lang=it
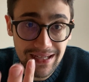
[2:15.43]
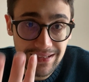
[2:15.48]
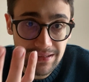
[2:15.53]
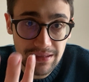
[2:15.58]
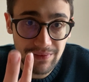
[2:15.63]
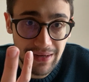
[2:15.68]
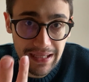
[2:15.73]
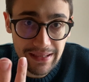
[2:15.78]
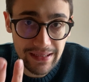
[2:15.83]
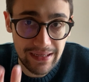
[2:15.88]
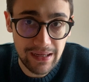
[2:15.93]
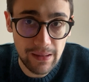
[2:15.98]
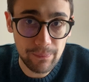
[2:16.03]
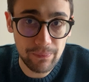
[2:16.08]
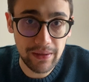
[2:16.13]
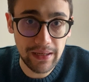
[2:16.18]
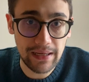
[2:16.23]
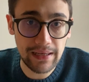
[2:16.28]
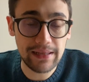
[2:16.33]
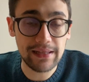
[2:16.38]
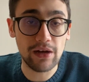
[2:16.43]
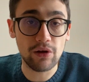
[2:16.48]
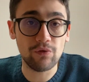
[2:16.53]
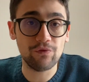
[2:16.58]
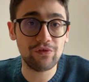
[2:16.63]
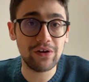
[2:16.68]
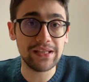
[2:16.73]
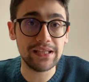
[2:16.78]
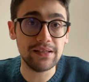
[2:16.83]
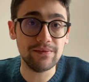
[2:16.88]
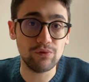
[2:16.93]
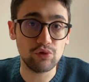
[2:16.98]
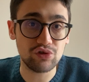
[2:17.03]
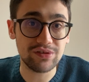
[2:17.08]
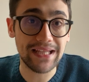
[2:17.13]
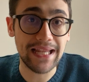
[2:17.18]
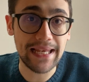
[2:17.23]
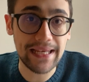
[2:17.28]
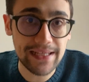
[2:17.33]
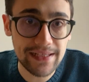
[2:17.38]
attivate la campanellina, non fate i
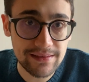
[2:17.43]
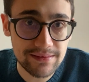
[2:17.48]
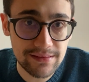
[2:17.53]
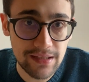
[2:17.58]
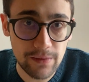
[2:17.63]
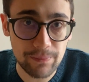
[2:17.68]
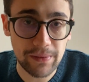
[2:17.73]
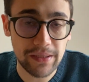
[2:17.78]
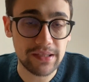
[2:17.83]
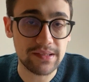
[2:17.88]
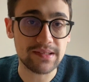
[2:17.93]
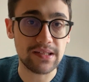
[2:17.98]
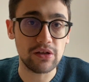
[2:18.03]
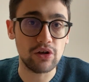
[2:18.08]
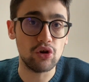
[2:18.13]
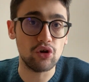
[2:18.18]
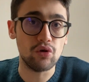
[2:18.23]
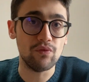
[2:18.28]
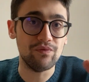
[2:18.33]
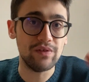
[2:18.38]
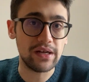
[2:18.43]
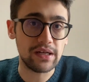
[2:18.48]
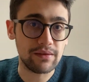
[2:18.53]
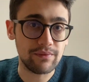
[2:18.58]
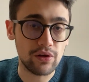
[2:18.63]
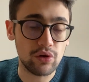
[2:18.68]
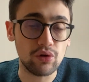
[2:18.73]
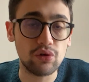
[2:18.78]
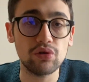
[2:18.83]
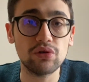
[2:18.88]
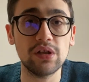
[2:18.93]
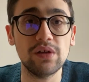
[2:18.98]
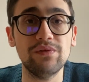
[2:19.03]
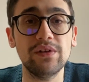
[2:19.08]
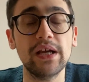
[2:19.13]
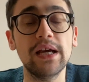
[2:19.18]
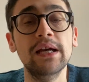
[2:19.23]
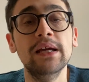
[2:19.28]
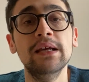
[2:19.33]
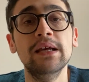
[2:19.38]
tifosi dell'Inter perché se no non vi arrivano le
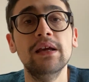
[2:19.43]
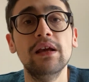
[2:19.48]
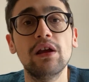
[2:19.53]
notifiche.